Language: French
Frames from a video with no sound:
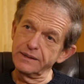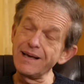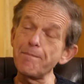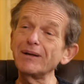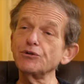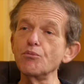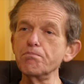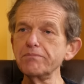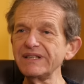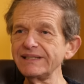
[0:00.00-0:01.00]
Il n'y a pas de
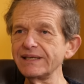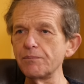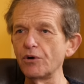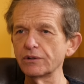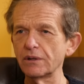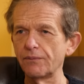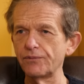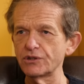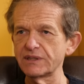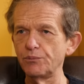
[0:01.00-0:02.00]
médicament qui
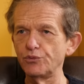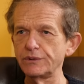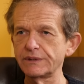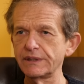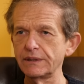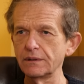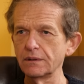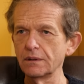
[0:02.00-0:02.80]
renforce l'immunité.